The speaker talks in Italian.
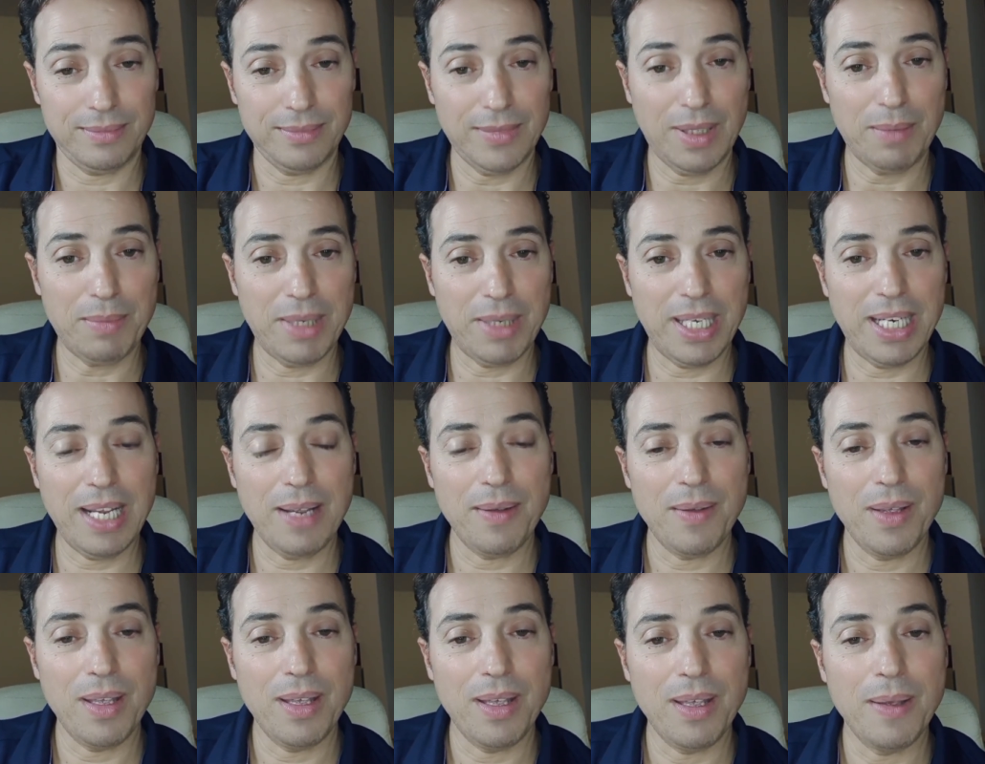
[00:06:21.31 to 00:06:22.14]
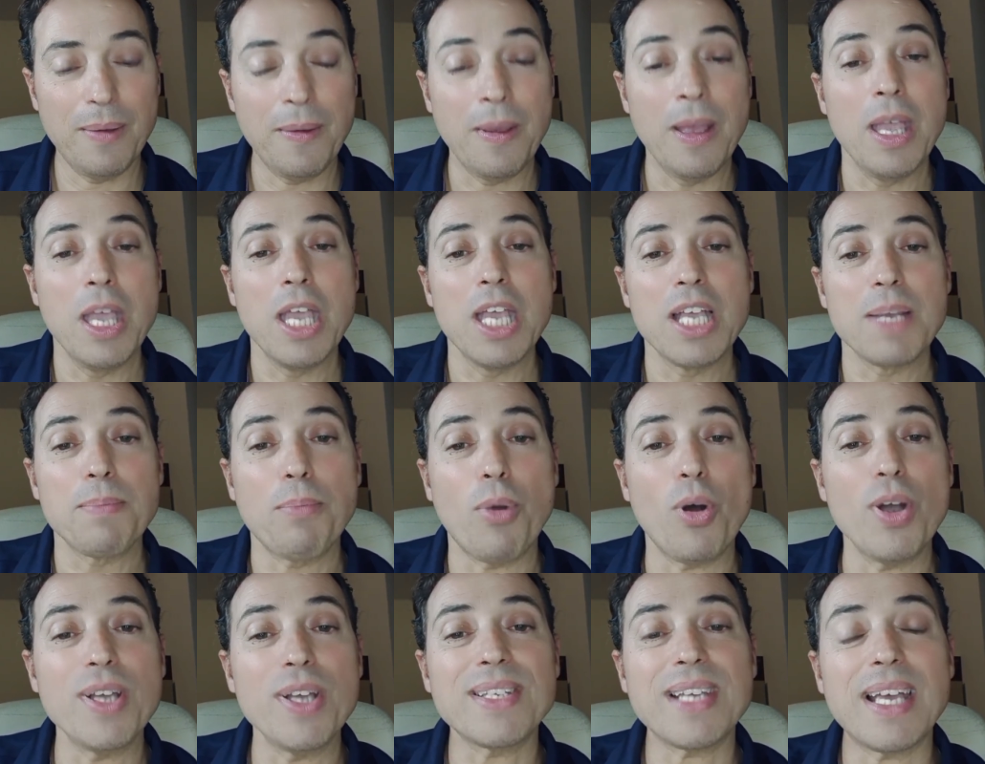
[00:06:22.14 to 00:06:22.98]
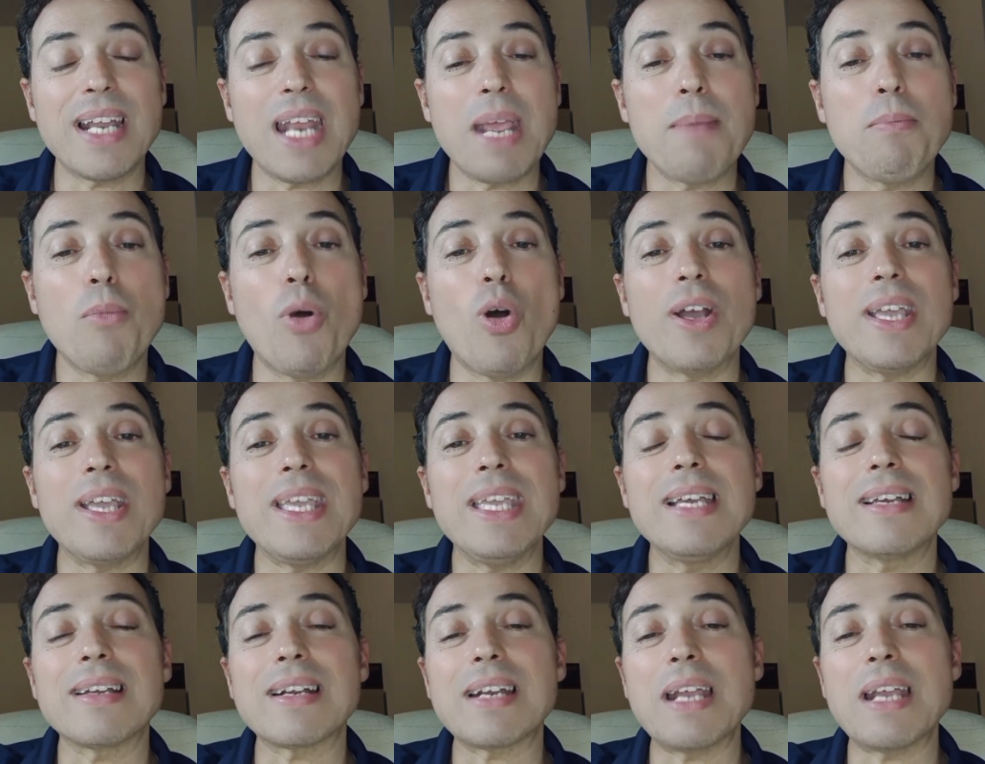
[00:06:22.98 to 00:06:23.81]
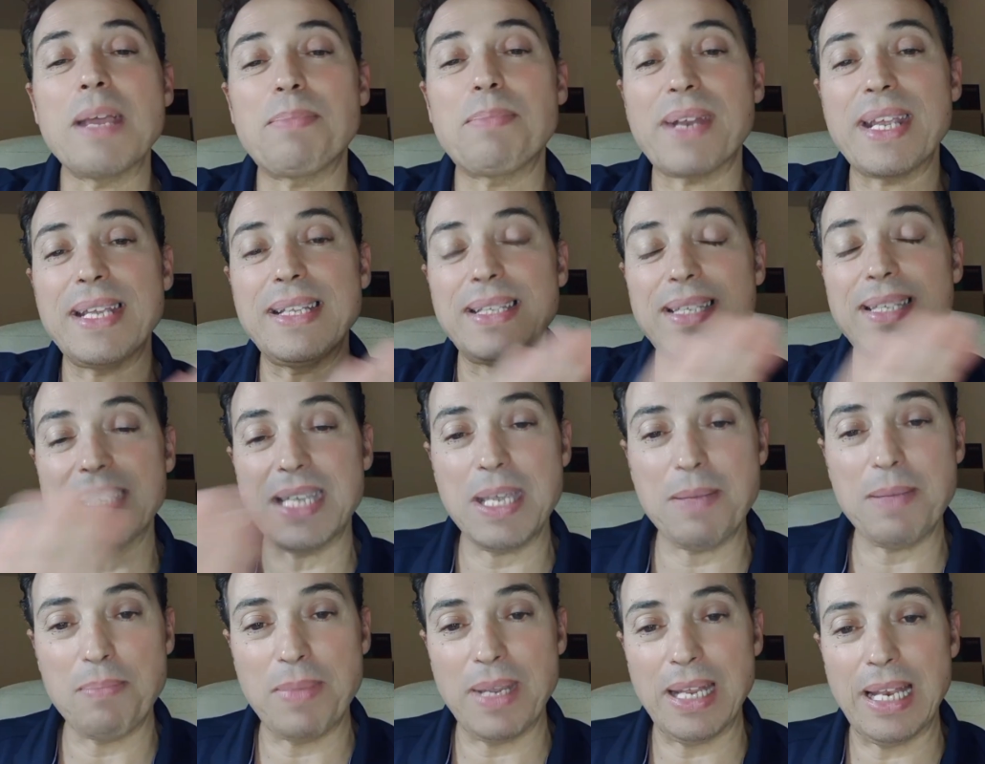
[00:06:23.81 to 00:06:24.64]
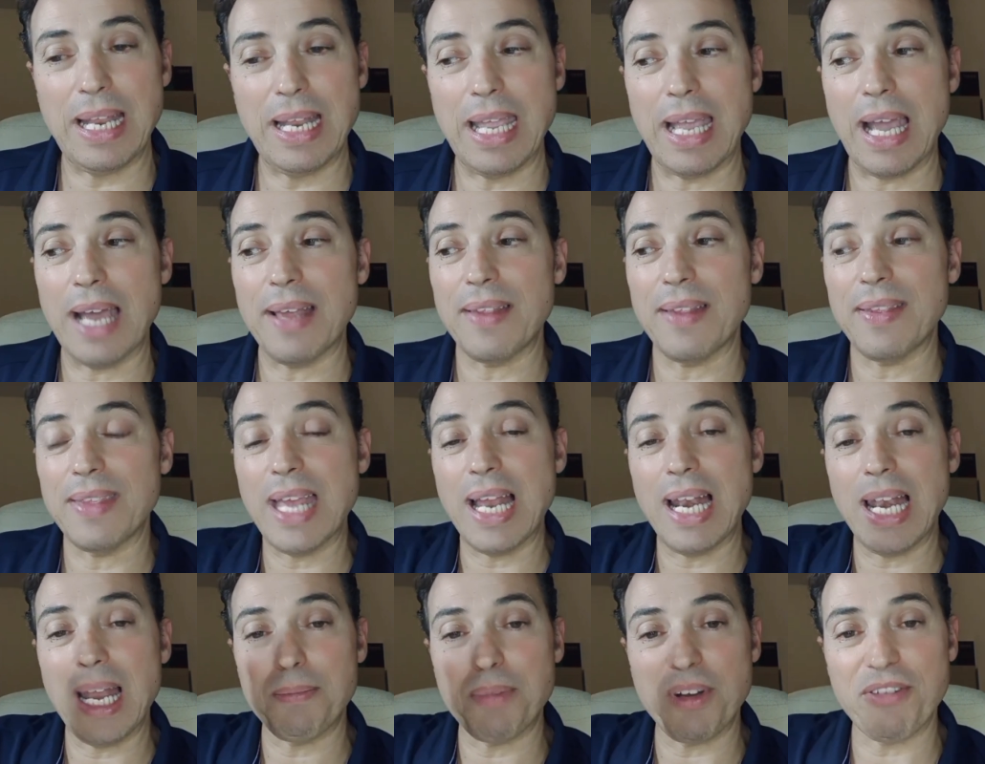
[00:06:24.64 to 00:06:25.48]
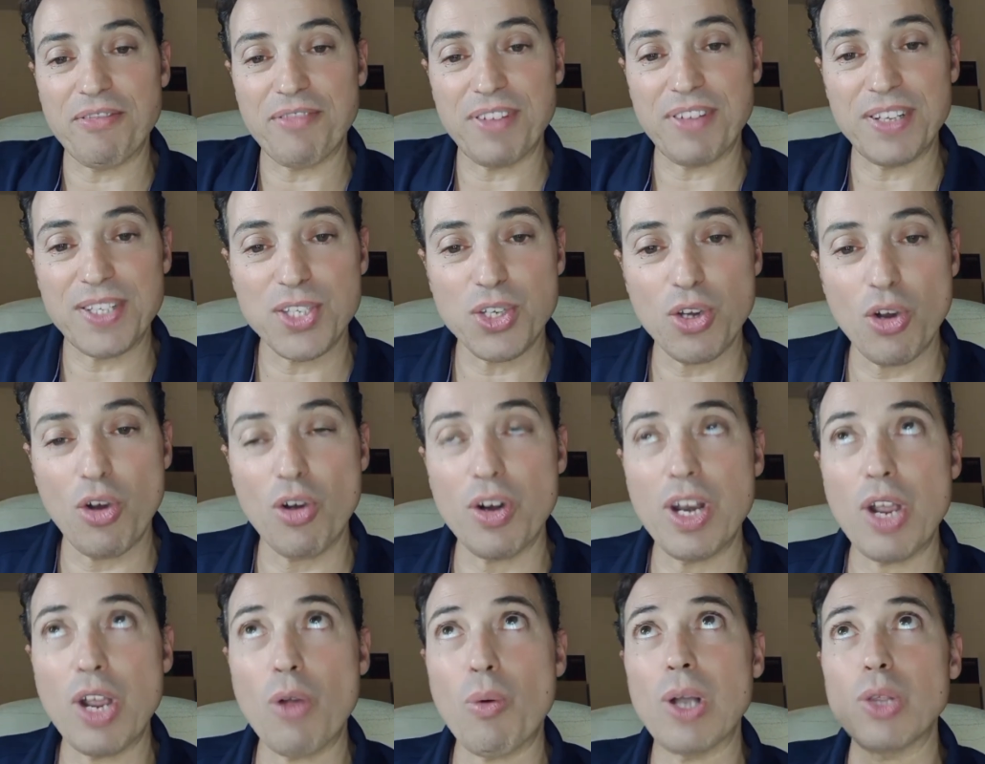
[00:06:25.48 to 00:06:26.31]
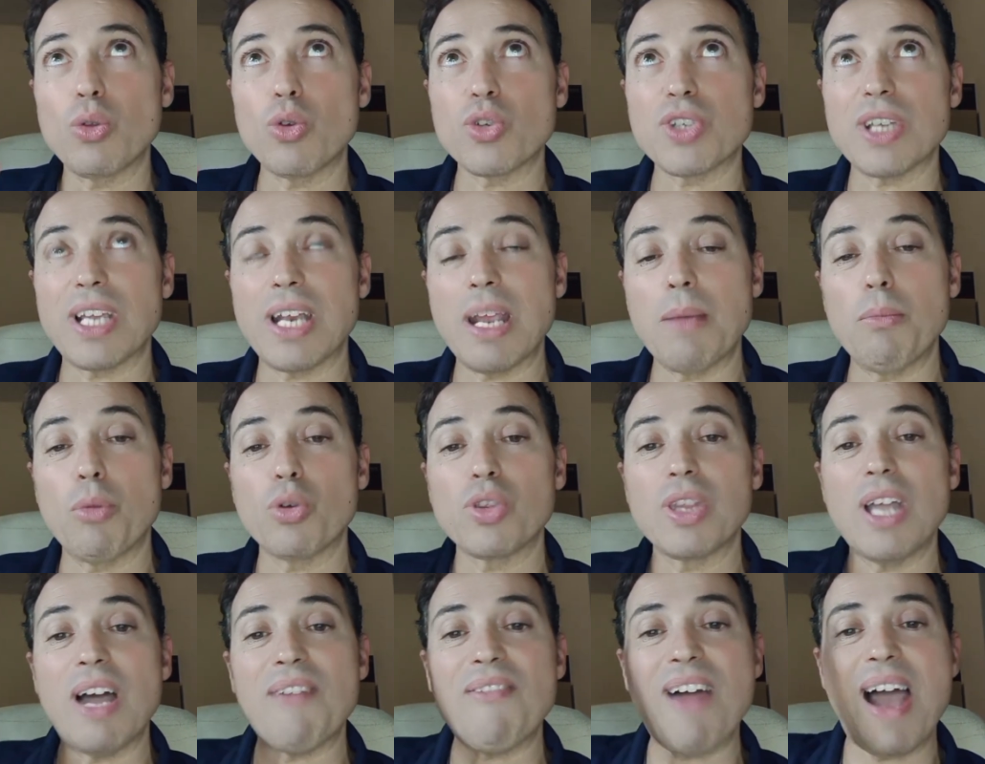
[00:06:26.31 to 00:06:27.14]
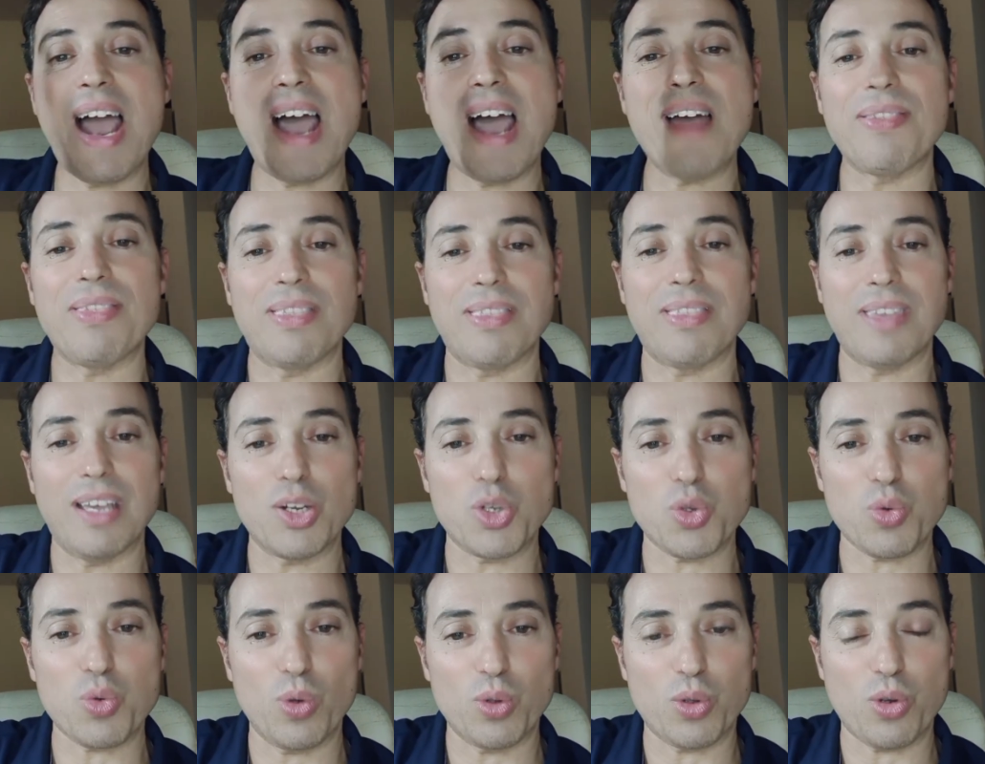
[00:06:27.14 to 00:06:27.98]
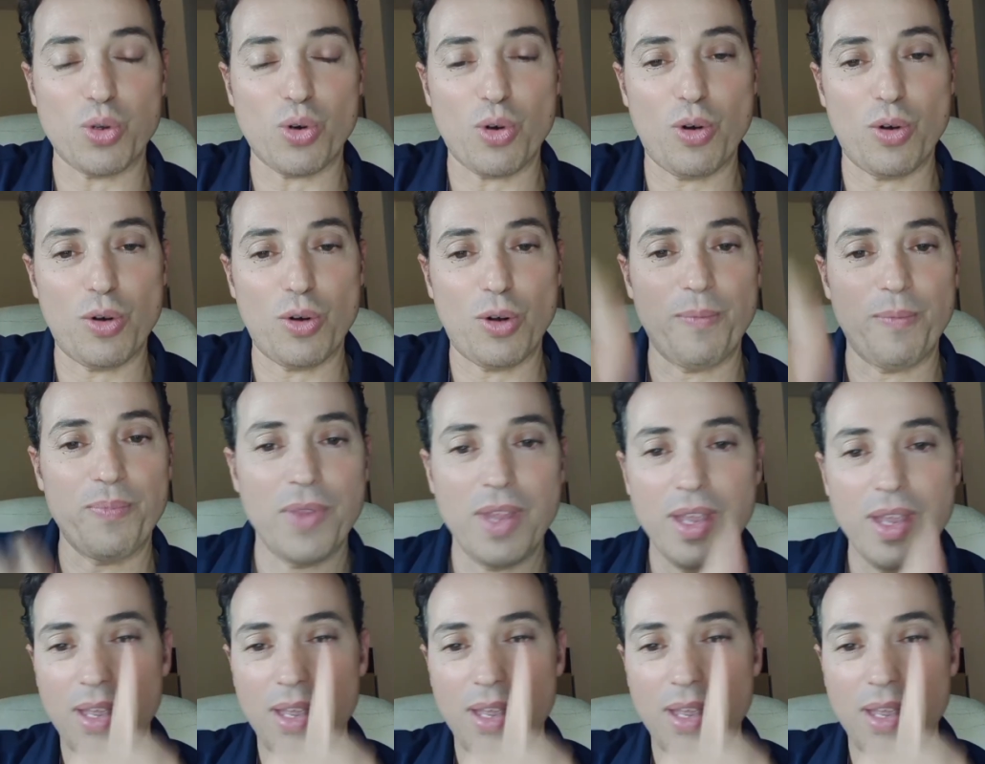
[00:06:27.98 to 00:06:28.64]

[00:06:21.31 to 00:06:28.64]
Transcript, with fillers: Va bene? Poi saremo irreprensibili nella perfezione quando saremo davanti al suo trono.